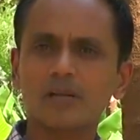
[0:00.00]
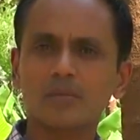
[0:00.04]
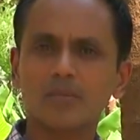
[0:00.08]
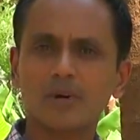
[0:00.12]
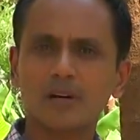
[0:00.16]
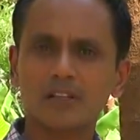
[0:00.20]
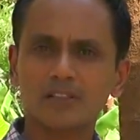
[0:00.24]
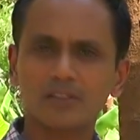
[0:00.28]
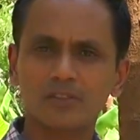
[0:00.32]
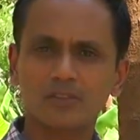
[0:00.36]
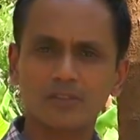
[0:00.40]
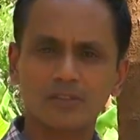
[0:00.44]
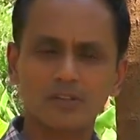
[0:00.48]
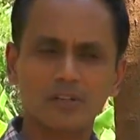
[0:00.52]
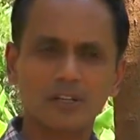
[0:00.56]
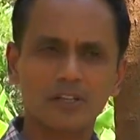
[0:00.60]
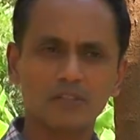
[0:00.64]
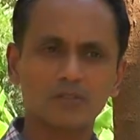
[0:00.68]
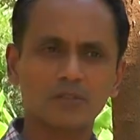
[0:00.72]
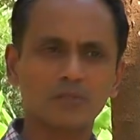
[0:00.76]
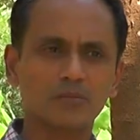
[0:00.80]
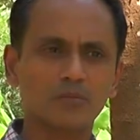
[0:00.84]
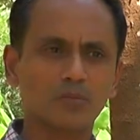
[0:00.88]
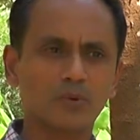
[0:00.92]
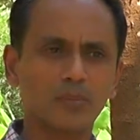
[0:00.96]
சொட்டு நீர்
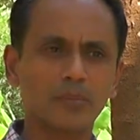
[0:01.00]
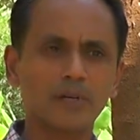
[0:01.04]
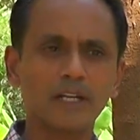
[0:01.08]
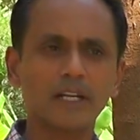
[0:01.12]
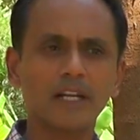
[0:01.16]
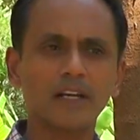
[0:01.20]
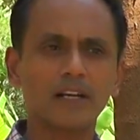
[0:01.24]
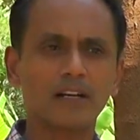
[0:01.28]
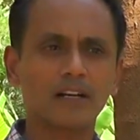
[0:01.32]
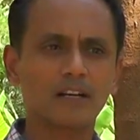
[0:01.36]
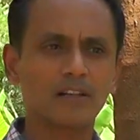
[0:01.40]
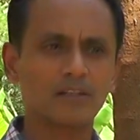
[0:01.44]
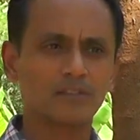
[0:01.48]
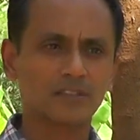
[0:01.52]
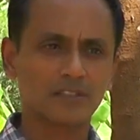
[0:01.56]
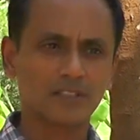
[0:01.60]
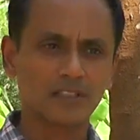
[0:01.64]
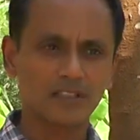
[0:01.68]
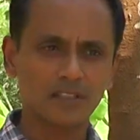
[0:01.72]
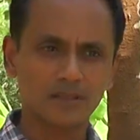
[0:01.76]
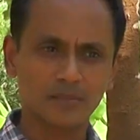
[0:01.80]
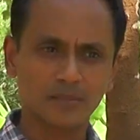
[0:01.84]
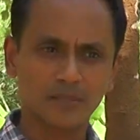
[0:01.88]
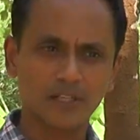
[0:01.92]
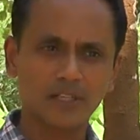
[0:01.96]
பாசனம் அதுவும்
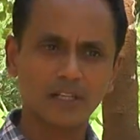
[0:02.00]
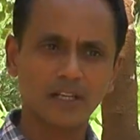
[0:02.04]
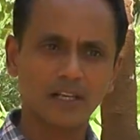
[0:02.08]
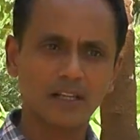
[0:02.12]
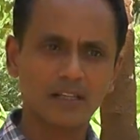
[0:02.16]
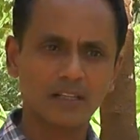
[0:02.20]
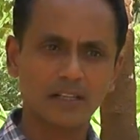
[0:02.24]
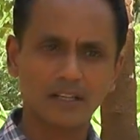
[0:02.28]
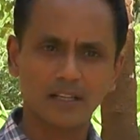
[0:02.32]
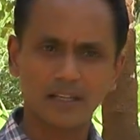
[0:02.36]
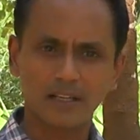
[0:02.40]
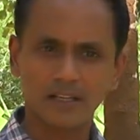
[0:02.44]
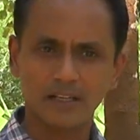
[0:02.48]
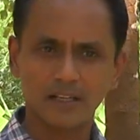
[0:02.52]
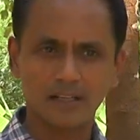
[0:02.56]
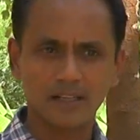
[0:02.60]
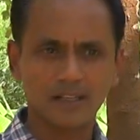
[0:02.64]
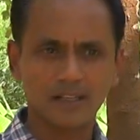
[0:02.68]
மொபிடெக்கில் வந்து இந்த மாதிரி